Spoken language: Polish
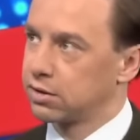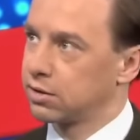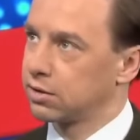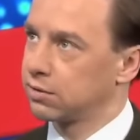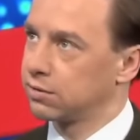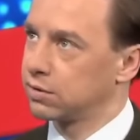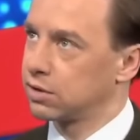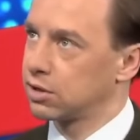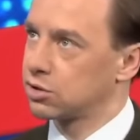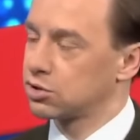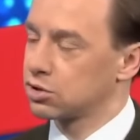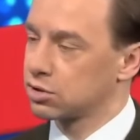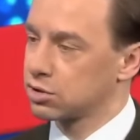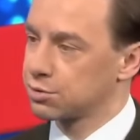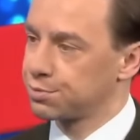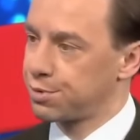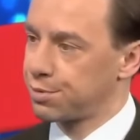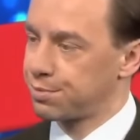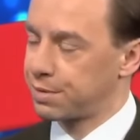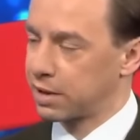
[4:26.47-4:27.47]
Y, widać, że to
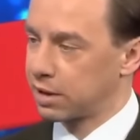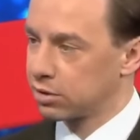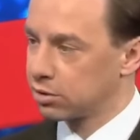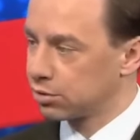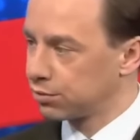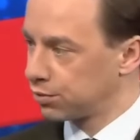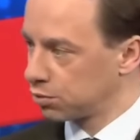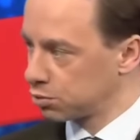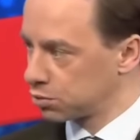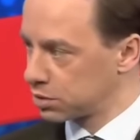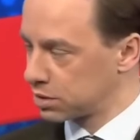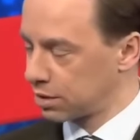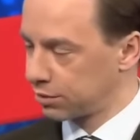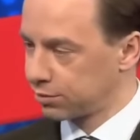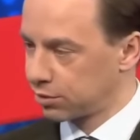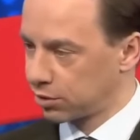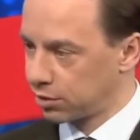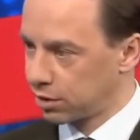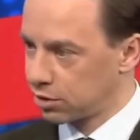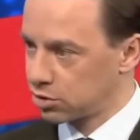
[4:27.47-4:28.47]
jest propagandowo
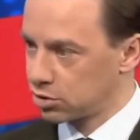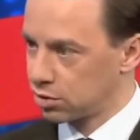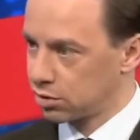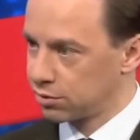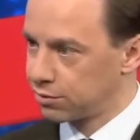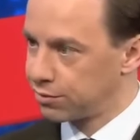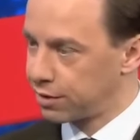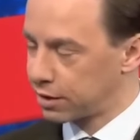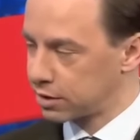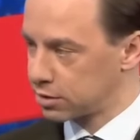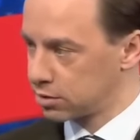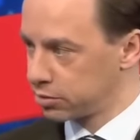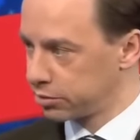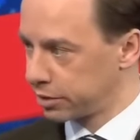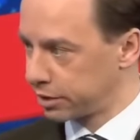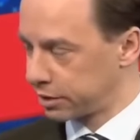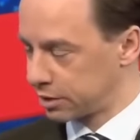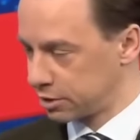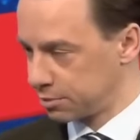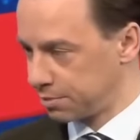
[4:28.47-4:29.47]
ustawione, że on
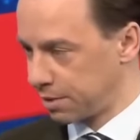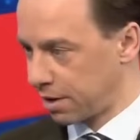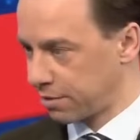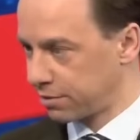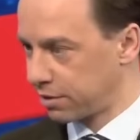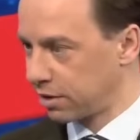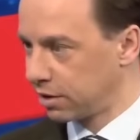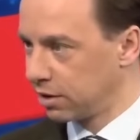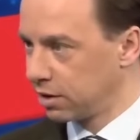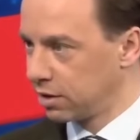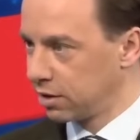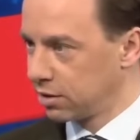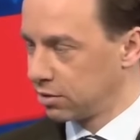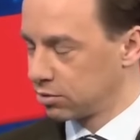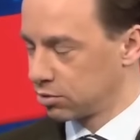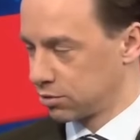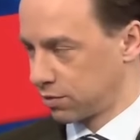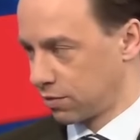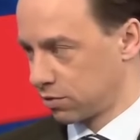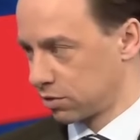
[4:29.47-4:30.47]
weksluje tę sprawę,
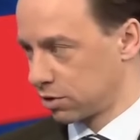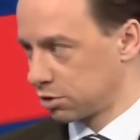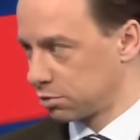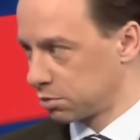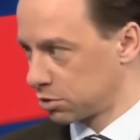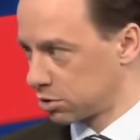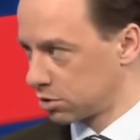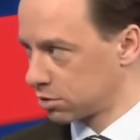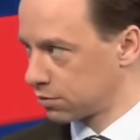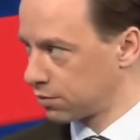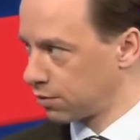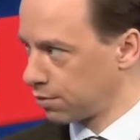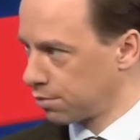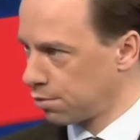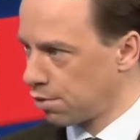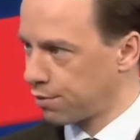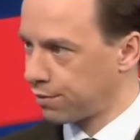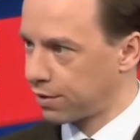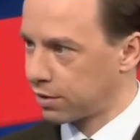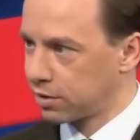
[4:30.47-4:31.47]
używa w ogóle ogóle śmiesznych
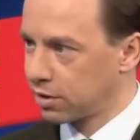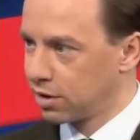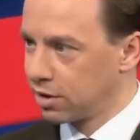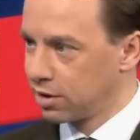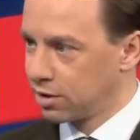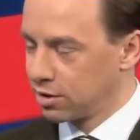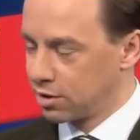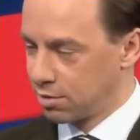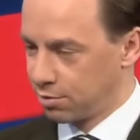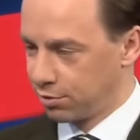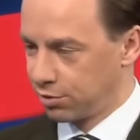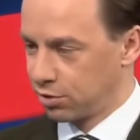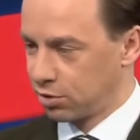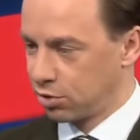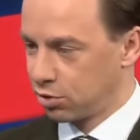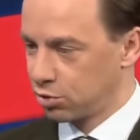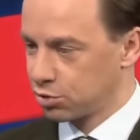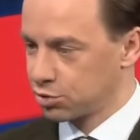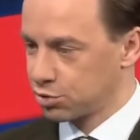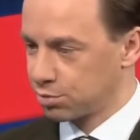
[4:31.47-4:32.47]
sformułowań. Nie mówię
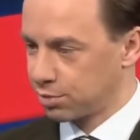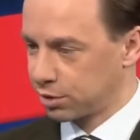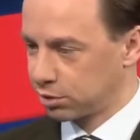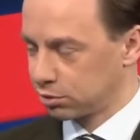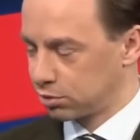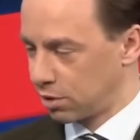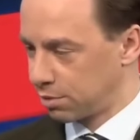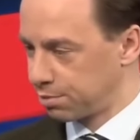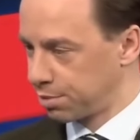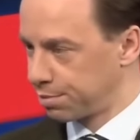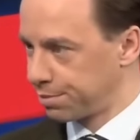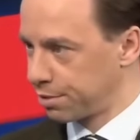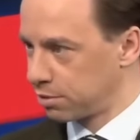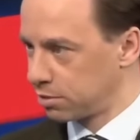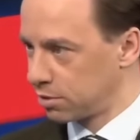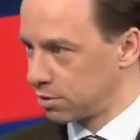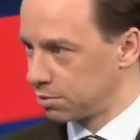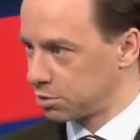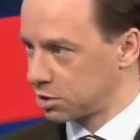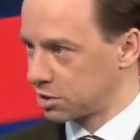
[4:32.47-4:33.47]
o osobach, które
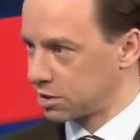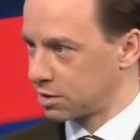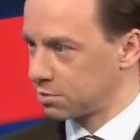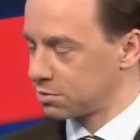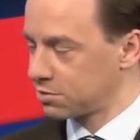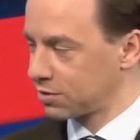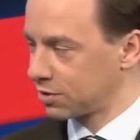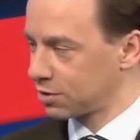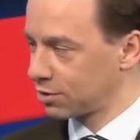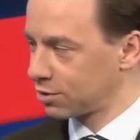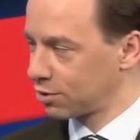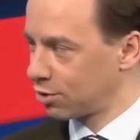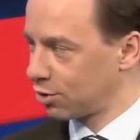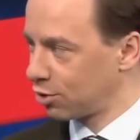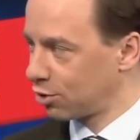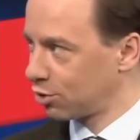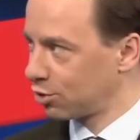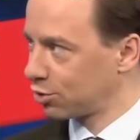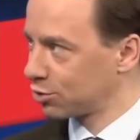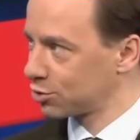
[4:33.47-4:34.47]
popełniły przestępstwa,
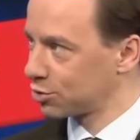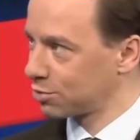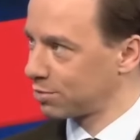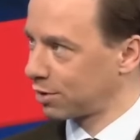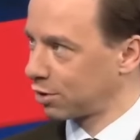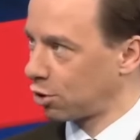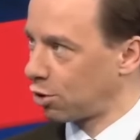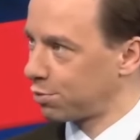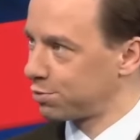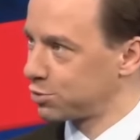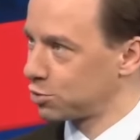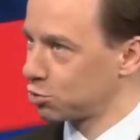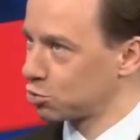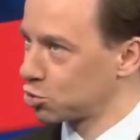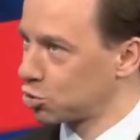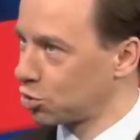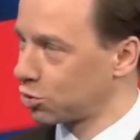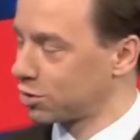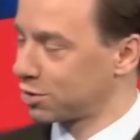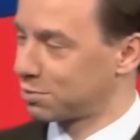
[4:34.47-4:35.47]
tylko o osobach
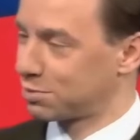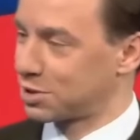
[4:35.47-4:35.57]
obciążonych